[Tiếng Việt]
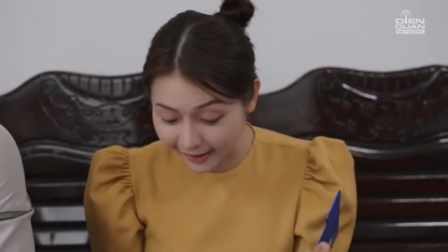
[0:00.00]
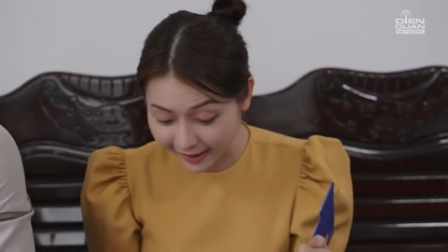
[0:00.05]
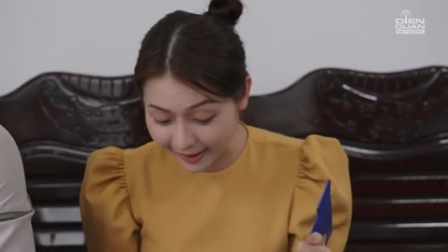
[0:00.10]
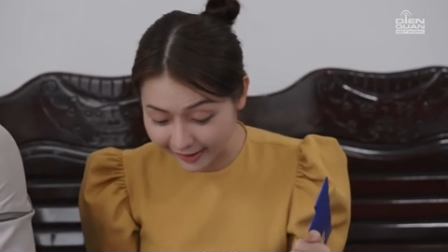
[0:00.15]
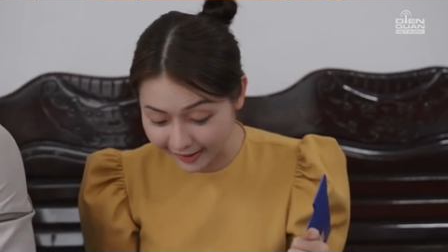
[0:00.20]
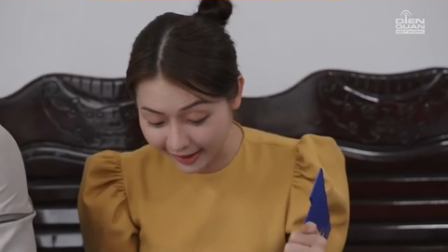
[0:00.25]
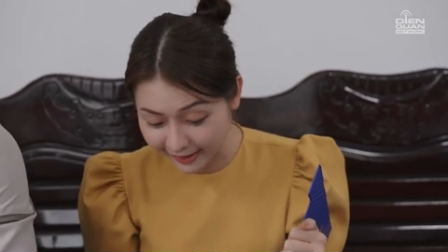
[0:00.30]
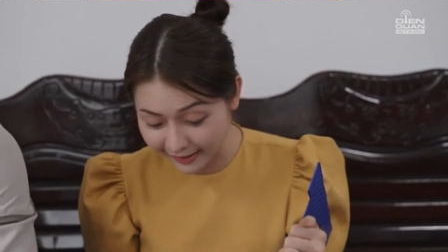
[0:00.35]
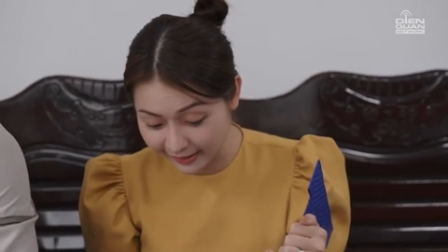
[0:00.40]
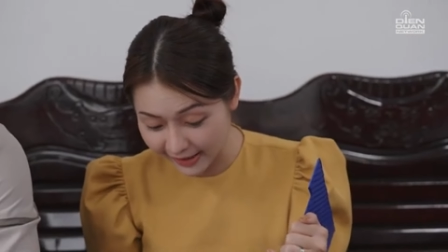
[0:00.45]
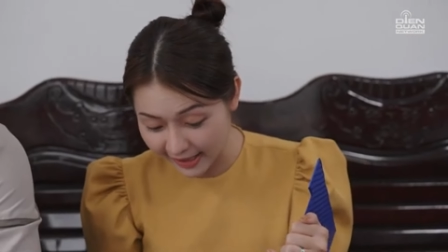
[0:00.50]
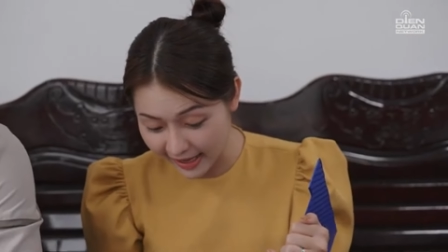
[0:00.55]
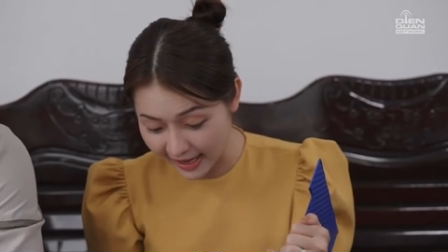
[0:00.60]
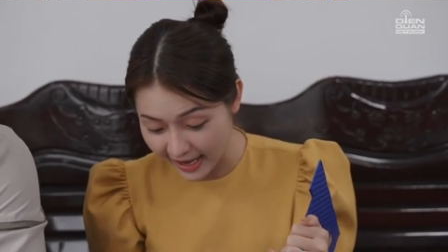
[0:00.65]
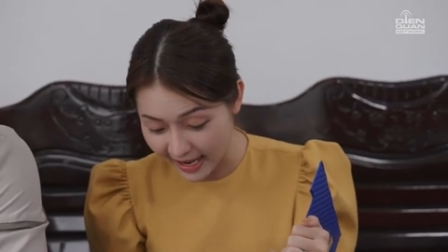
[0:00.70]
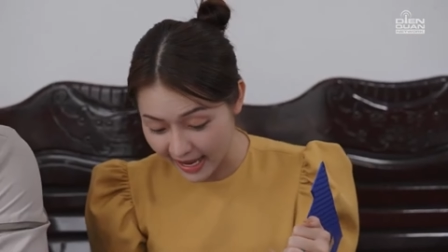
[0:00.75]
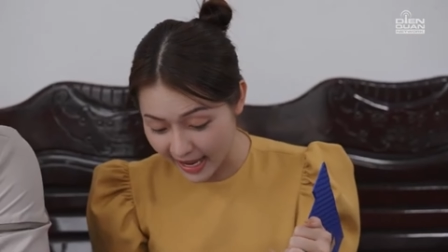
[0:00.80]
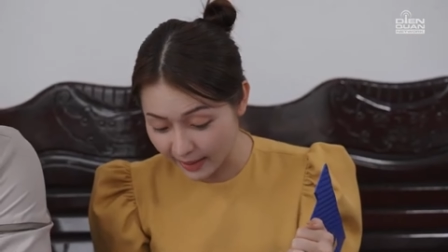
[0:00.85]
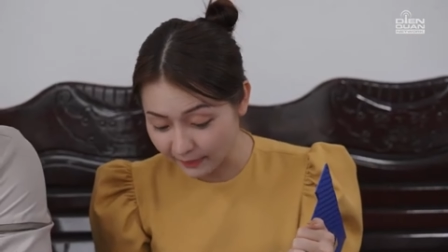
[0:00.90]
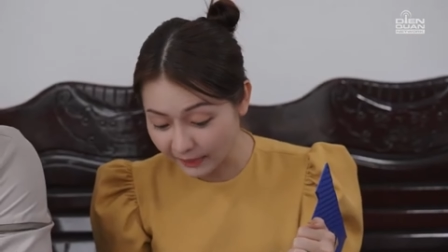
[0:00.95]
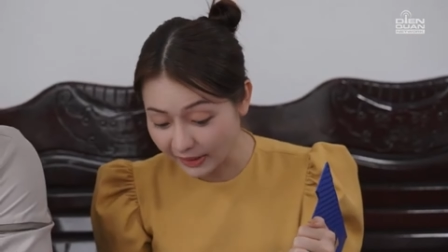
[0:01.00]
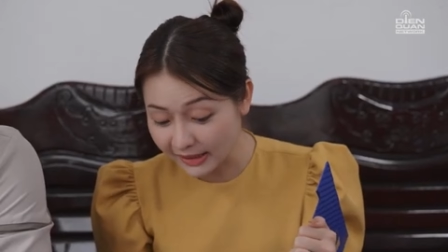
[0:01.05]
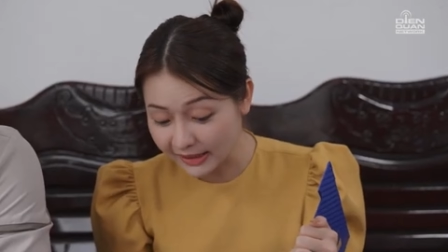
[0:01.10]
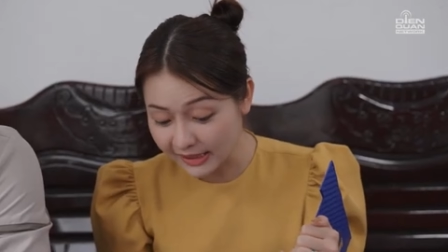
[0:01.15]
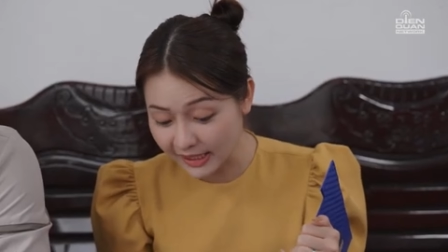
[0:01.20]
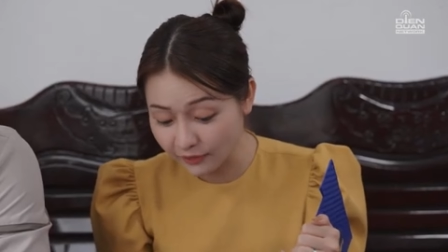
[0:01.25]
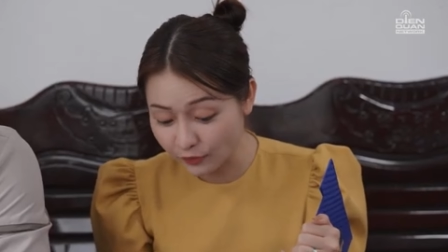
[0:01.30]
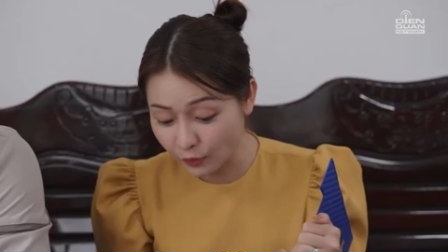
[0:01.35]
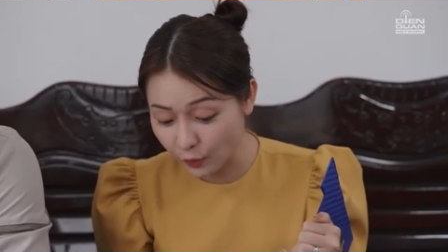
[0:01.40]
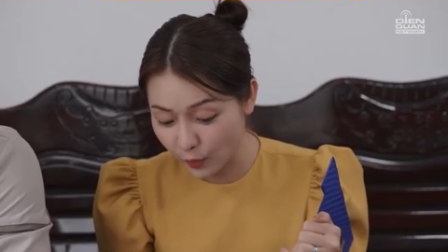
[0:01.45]
anh anh anh Em thấy cái
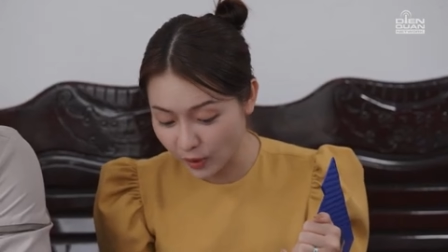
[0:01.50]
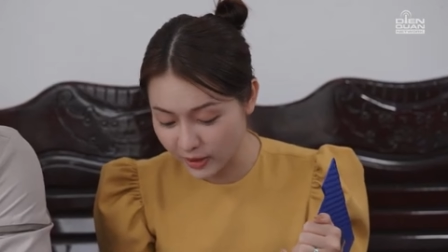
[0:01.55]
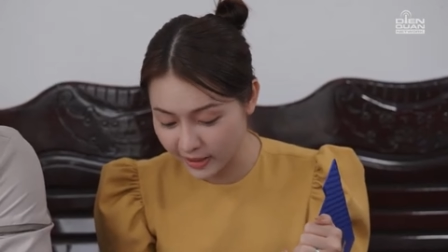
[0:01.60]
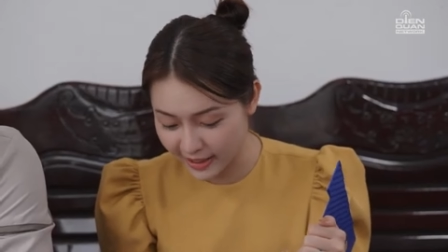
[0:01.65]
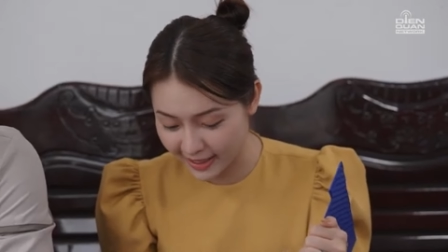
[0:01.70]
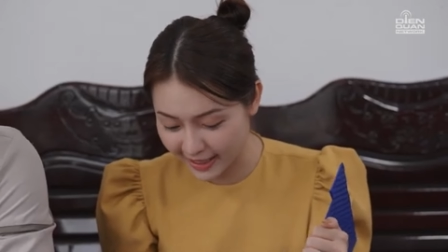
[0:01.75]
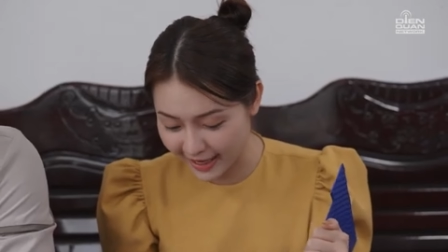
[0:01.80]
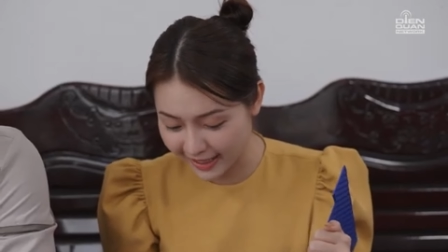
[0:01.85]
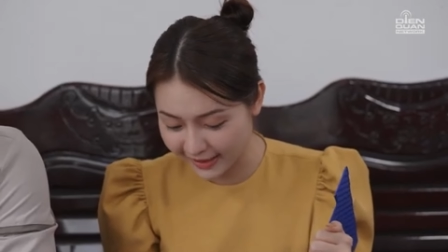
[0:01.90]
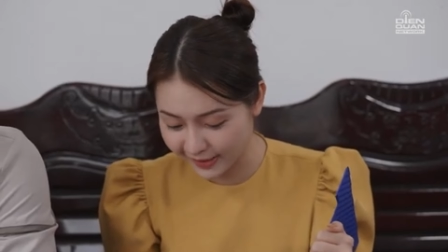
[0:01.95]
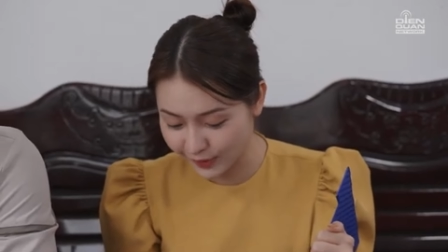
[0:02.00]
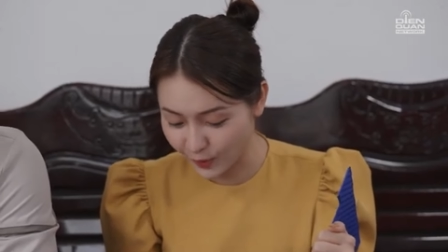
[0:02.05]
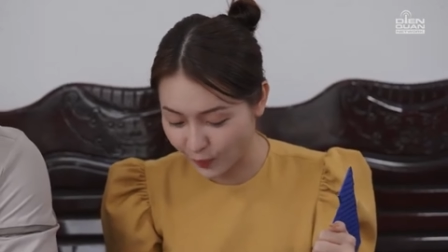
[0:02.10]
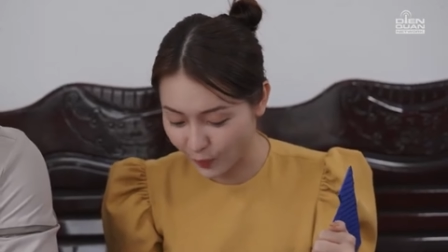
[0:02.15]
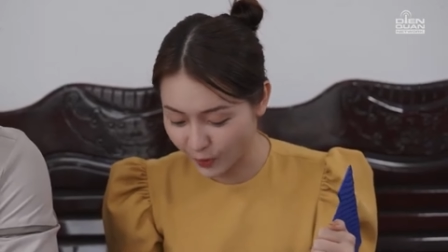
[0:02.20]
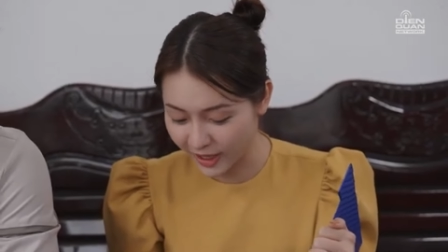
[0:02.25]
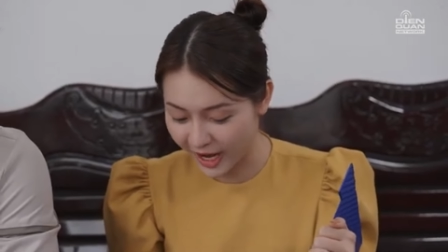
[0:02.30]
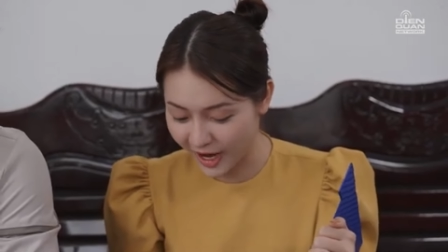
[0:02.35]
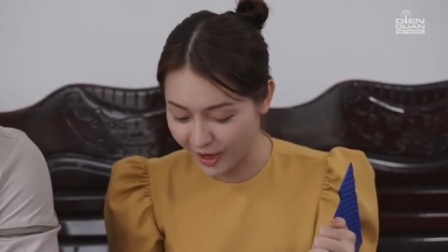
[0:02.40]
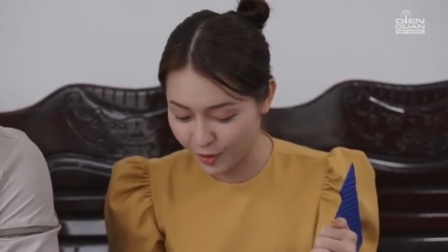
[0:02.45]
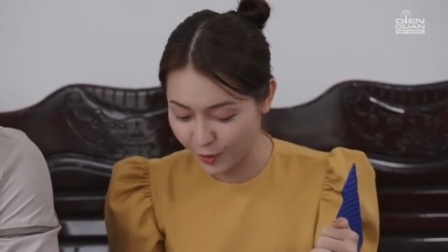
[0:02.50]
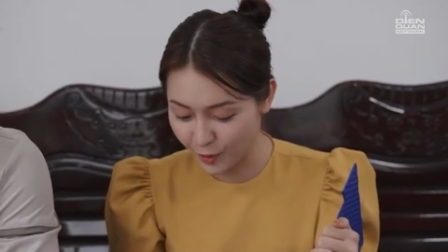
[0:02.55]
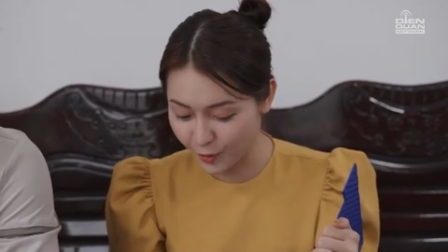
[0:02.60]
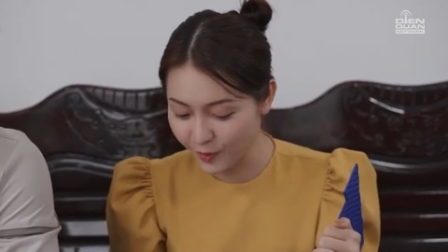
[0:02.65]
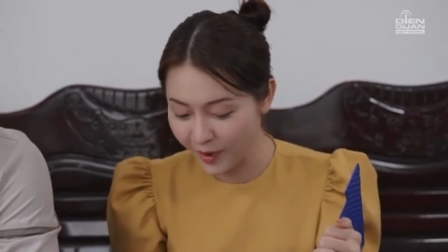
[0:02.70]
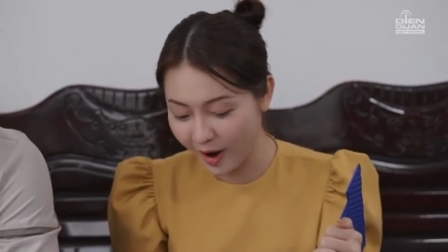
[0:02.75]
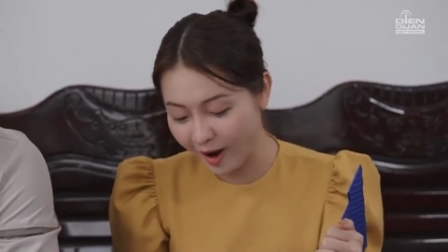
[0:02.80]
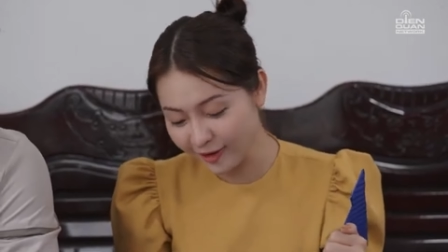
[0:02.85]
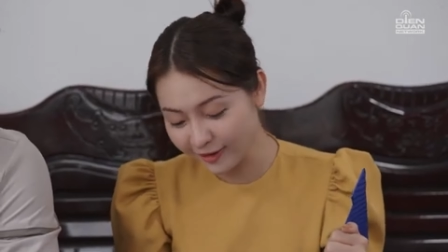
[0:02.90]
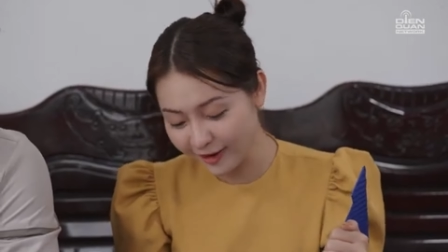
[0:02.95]
set vui quy này là anh chỗ đầy đủ
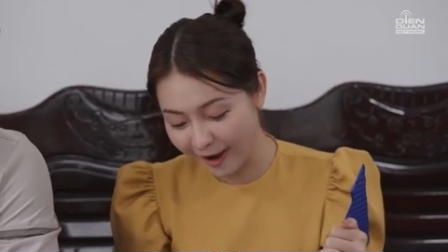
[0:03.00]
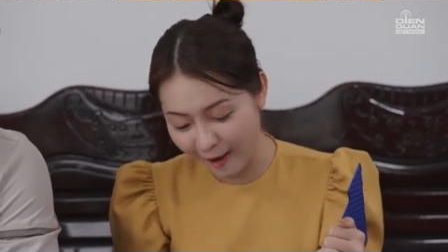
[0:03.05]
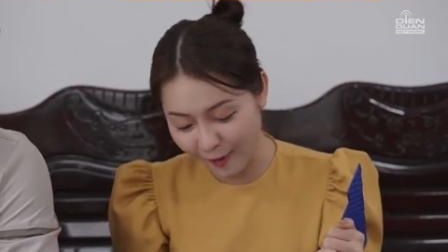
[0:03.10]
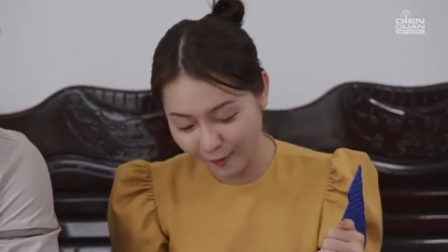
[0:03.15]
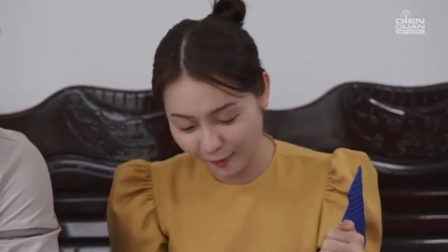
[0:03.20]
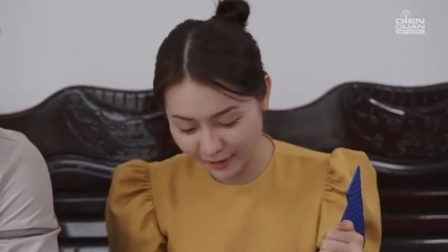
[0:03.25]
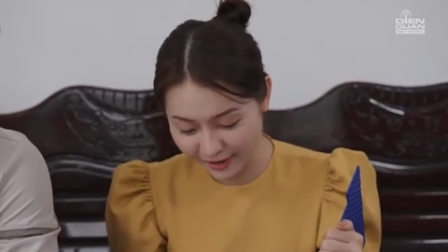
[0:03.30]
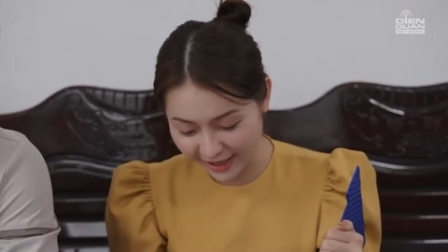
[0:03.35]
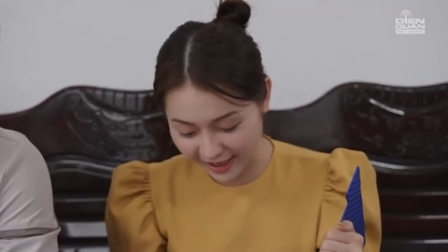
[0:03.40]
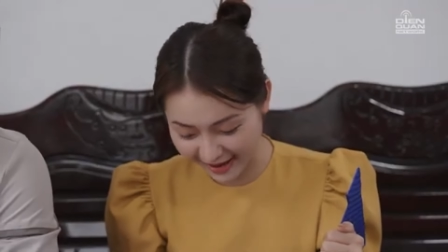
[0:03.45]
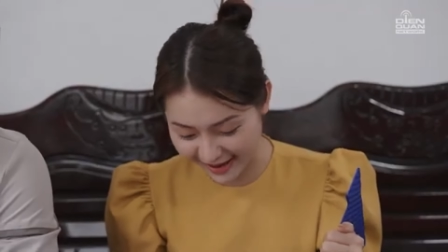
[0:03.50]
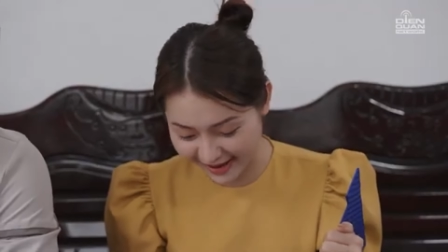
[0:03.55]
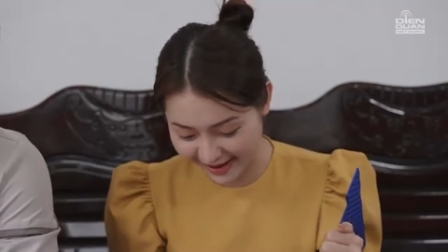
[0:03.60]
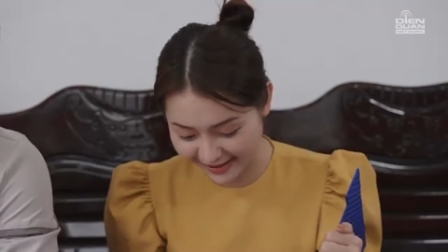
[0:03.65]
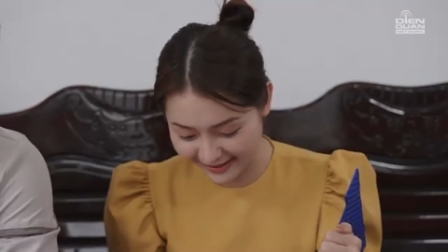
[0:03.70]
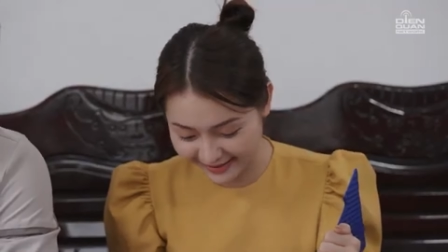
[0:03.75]
món ngon quá nè.